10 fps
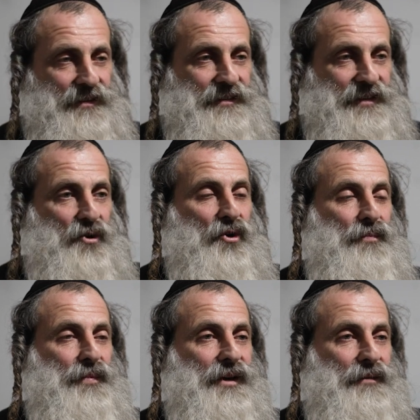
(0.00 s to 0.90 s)
C'est quoi le
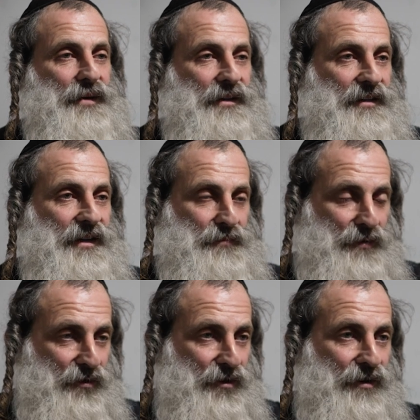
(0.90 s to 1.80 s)
PR PR, c'est la
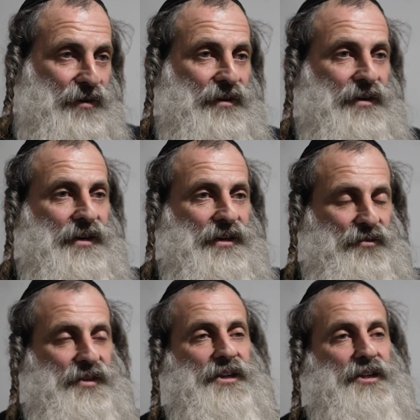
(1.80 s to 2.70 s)
splendeur on
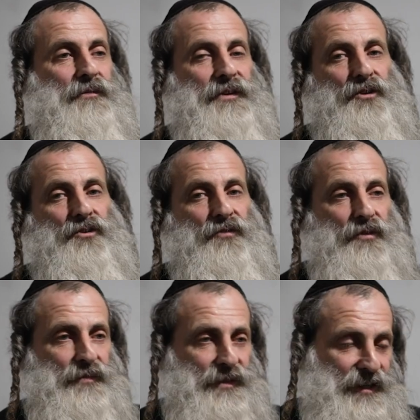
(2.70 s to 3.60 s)
dit qu'Hachem va
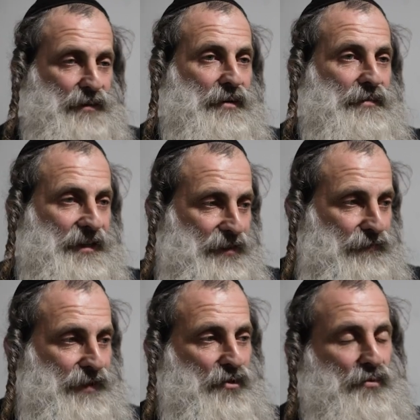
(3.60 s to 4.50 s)
transformer. C'est les mêmes lettres en
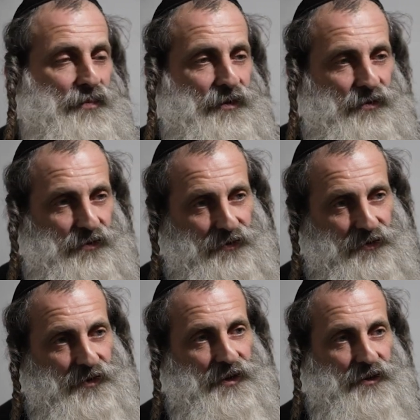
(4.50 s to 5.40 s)
fait.
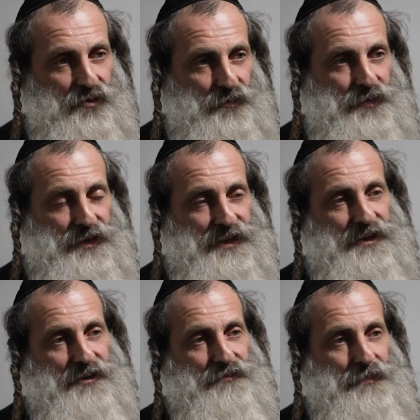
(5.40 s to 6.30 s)
Le,
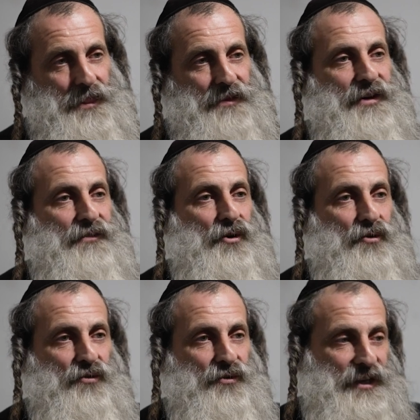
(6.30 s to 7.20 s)
PR, il va y avoir
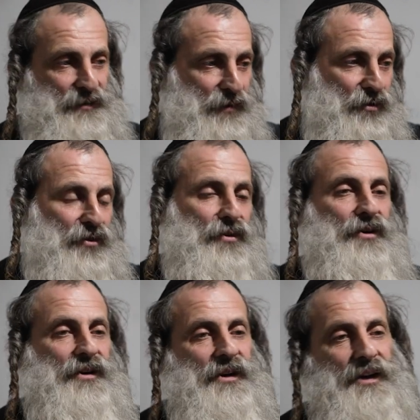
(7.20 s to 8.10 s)
la
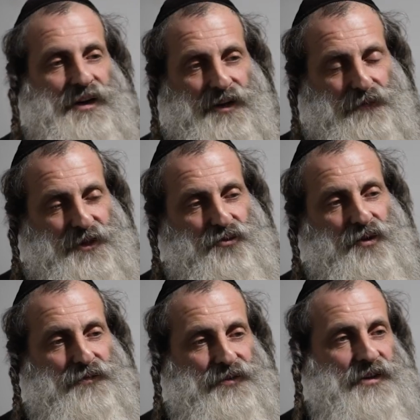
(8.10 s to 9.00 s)
splendeur. À la place du
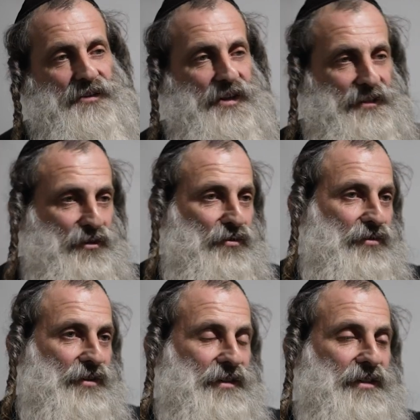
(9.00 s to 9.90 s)
FR, c'est la cendre,
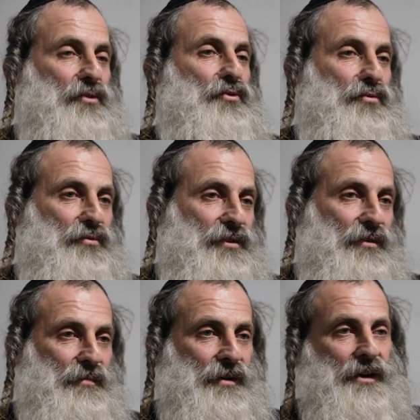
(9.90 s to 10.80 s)
la destruction du temple.